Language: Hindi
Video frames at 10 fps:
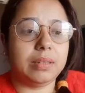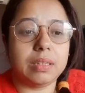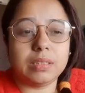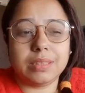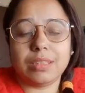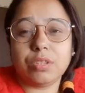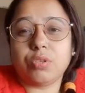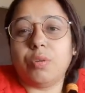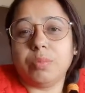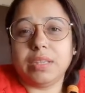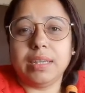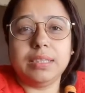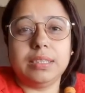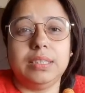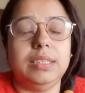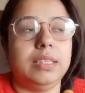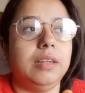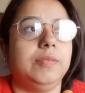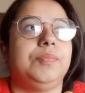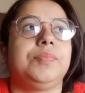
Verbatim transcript: इतना ज़्यादा ट्रोमाटाइज थी ना